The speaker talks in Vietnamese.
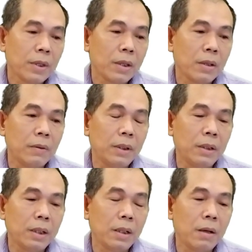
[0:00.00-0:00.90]
đầu
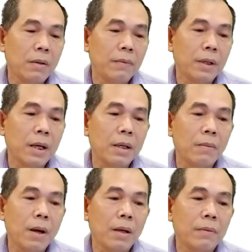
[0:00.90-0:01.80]
tiên ta nói về khái
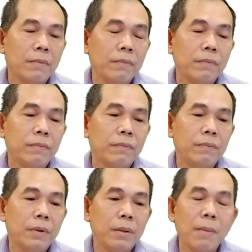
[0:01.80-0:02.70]
quát
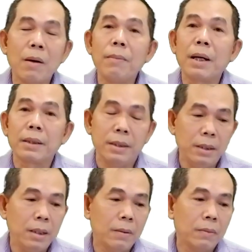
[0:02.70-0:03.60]
về bảo mật
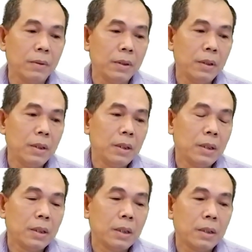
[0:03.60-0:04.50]
tín hiệu
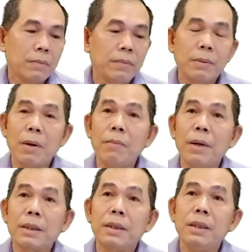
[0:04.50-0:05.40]
à, việc bảo
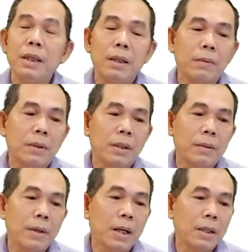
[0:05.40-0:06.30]
mật tín hiệu đó
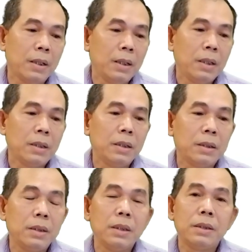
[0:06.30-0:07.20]
các bạn
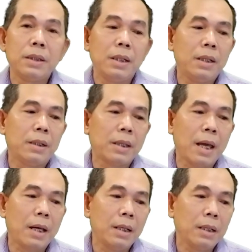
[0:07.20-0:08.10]
được dựa trên nền
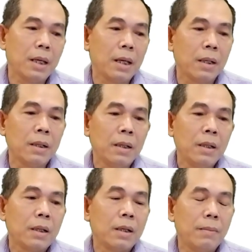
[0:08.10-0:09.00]
tảng là
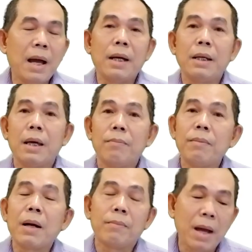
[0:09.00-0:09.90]
cơ bản là
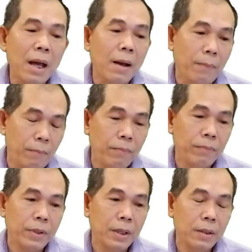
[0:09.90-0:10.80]
mật mã học
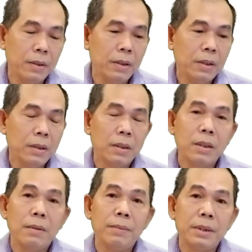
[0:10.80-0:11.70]
nhé
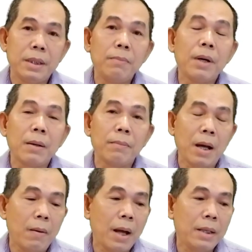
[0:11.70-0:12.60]
tức là mình sẽ mật
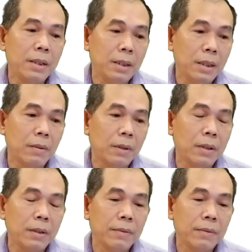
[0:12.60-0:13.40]
mã hóa dữ liệu đó